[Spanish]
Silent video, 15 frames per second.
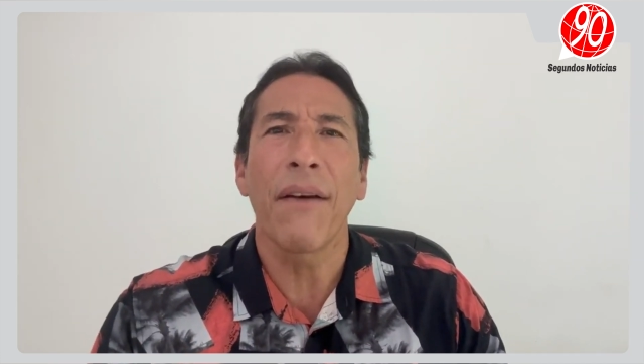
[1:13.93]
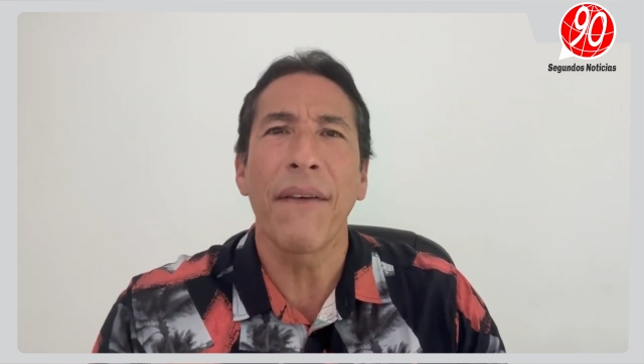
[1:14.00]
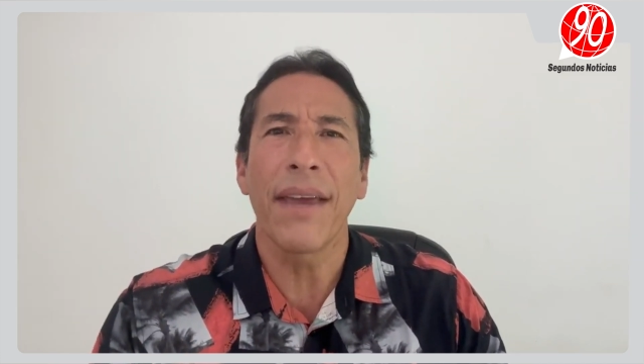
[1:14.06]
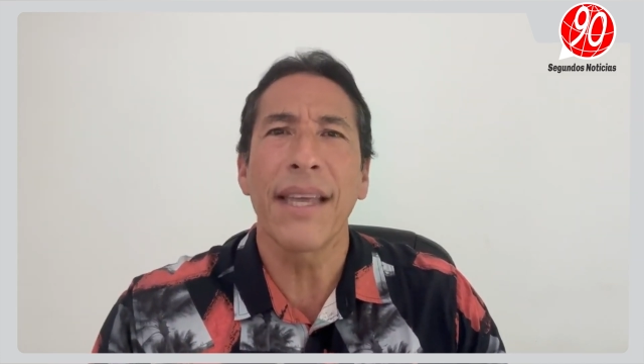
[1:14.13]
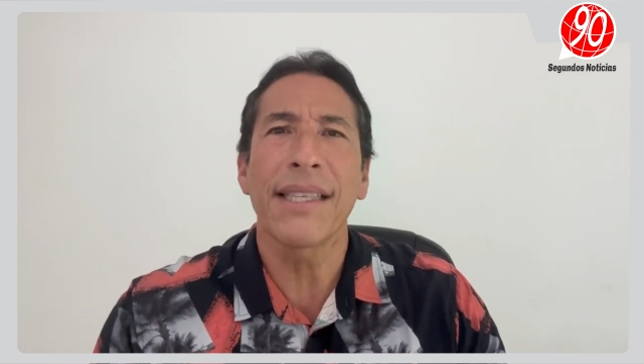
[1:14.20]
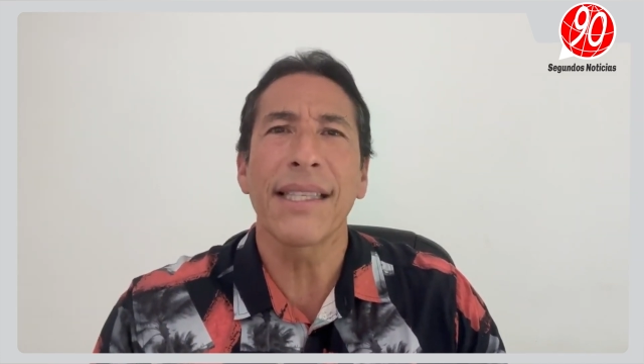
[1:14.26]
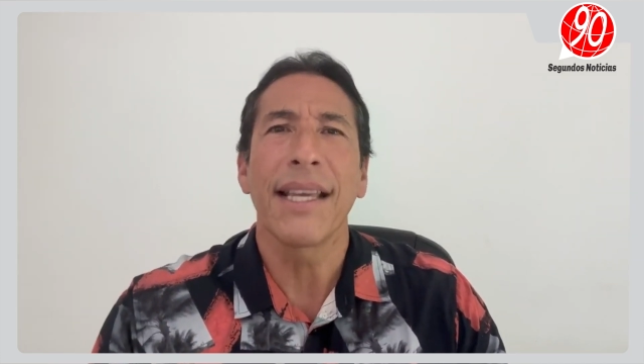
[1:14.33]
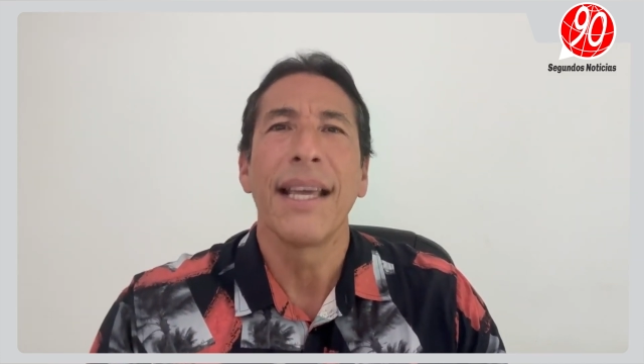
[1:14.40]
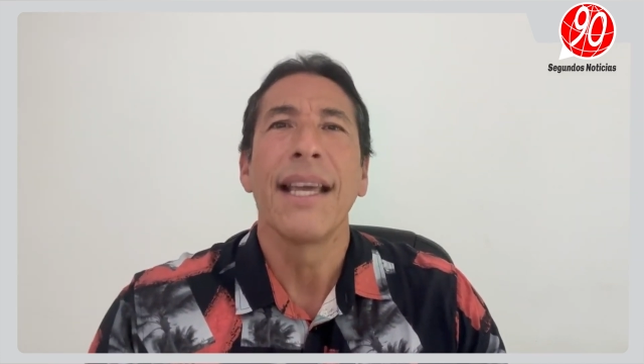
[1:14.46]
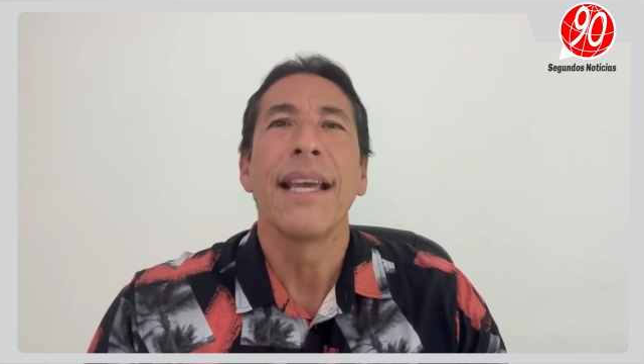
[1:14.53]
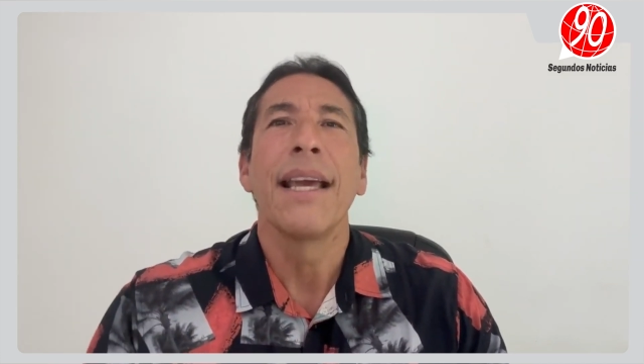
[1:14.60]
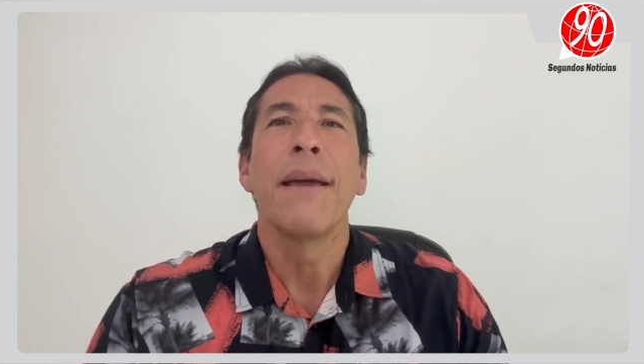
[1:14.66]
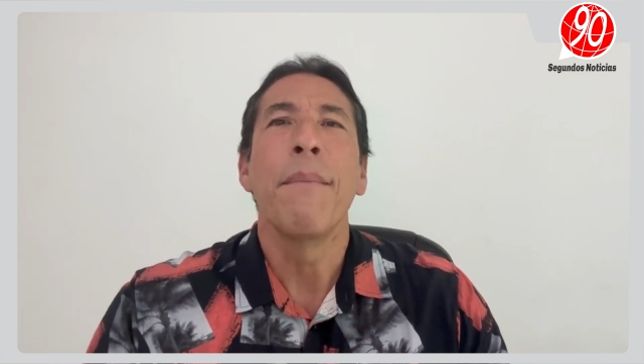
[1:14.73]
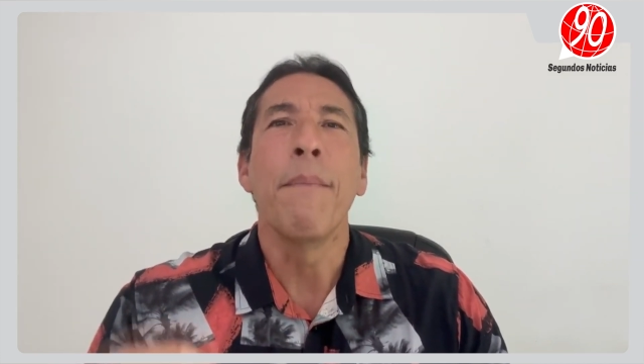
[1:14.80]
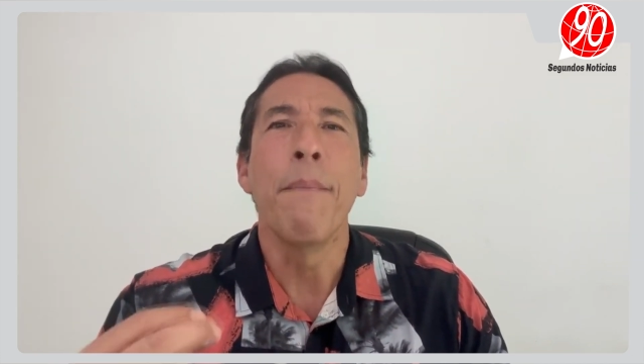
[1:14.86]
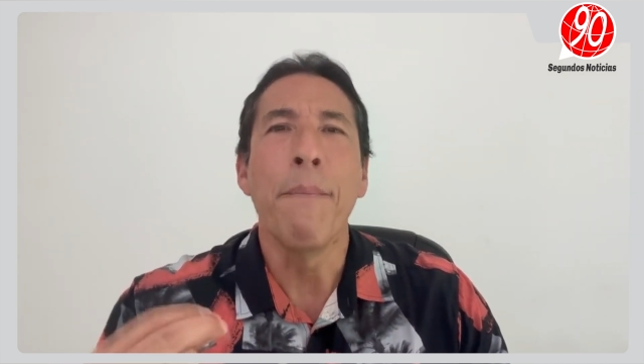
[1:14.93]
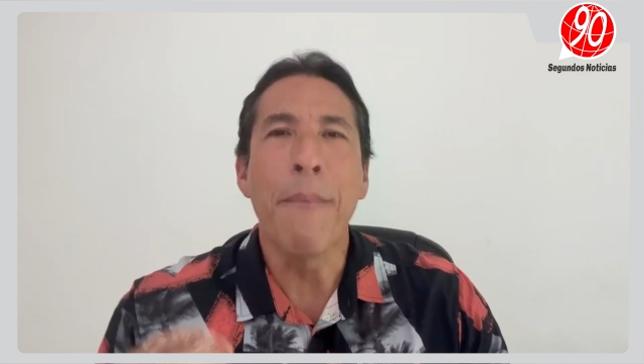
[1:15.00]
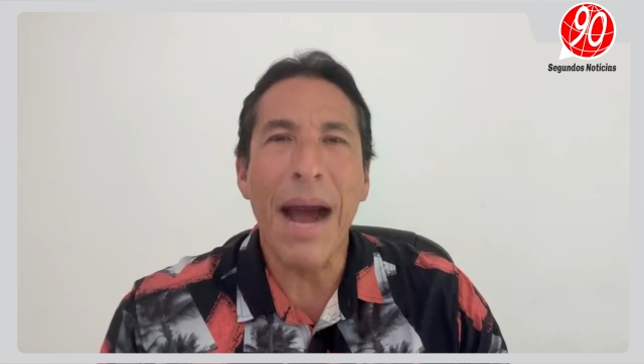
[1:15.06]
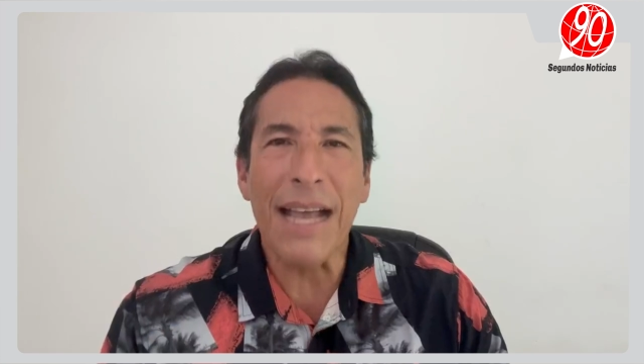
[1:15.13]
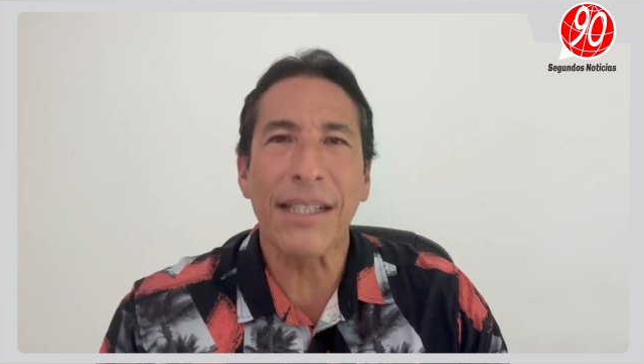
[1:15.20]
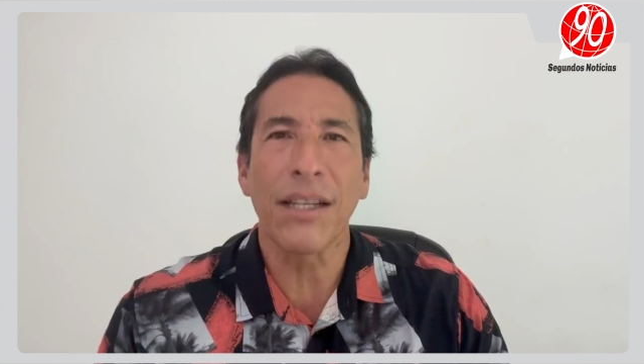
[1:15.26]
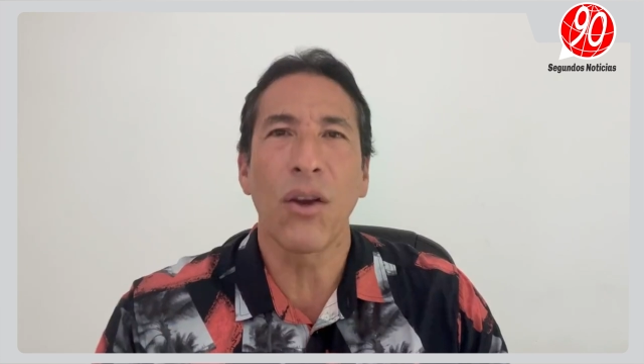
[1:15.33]
vez
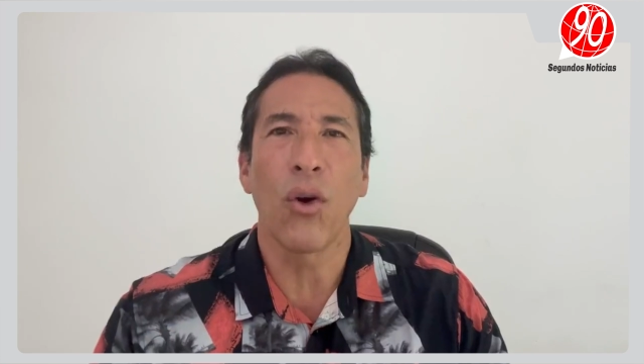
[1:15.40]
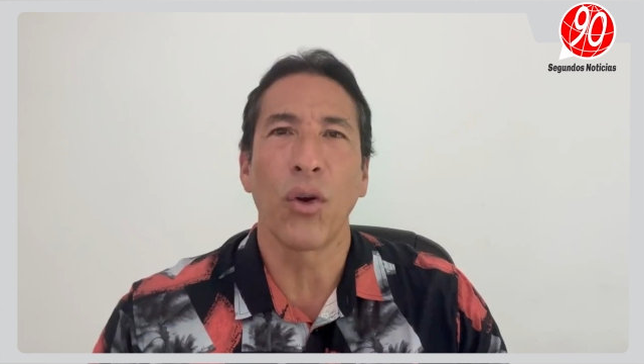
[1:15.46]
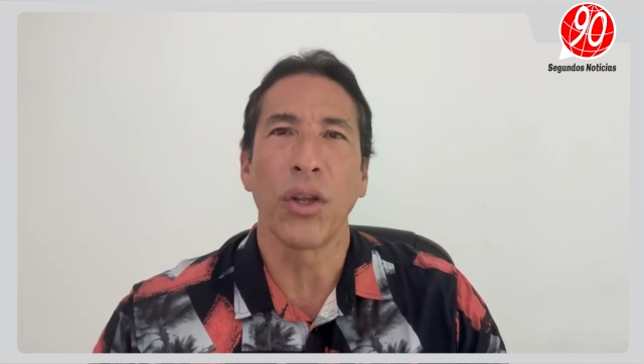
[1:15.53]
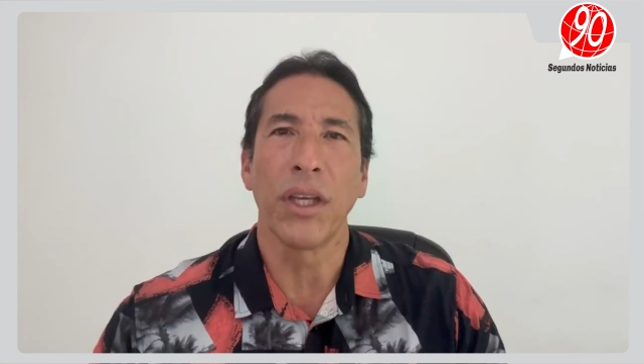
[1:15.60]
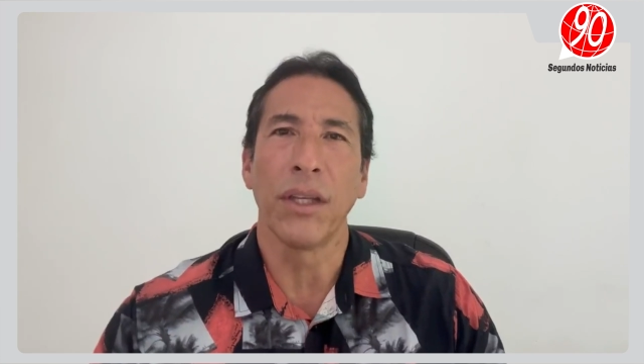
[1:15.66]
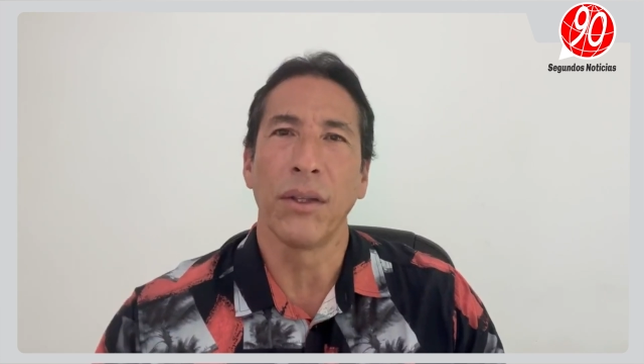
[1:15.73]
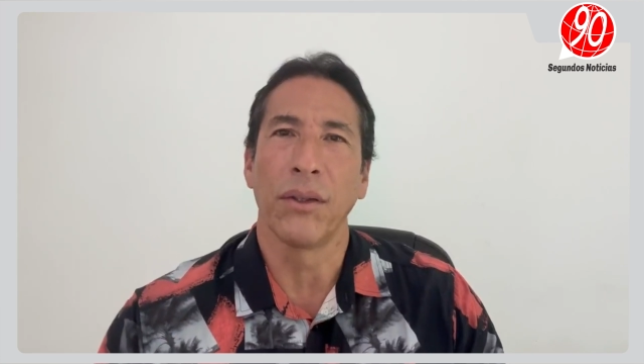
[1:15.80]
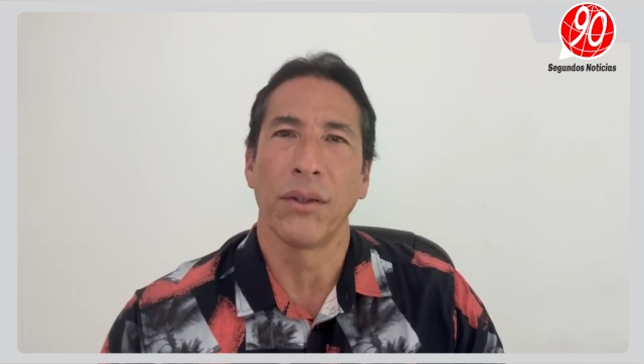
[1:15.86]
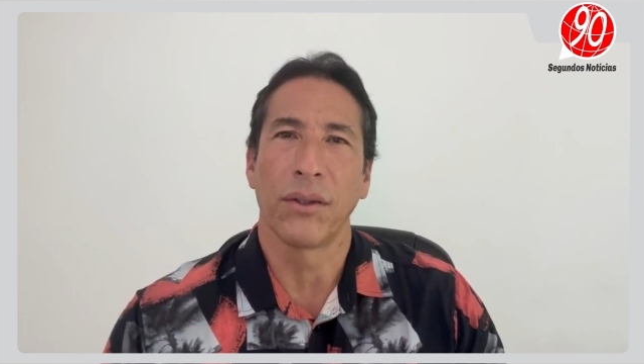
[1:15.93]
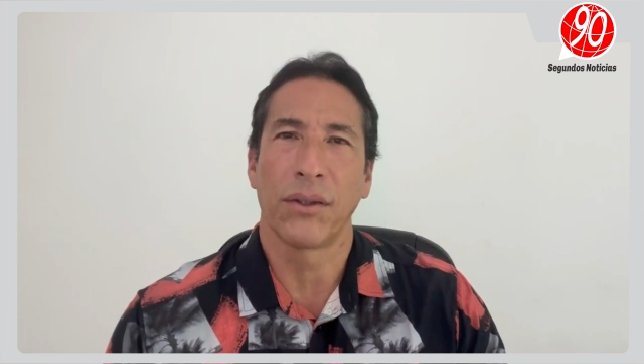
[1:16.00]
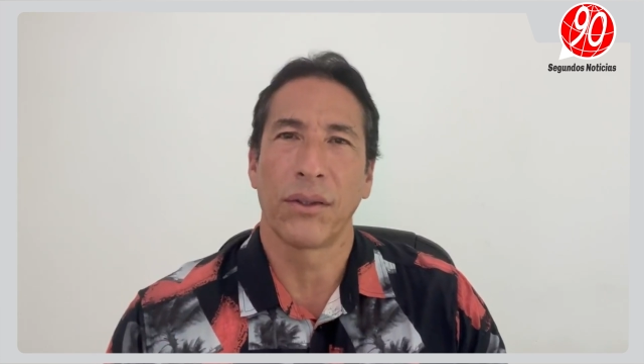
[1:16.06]
más jodidos.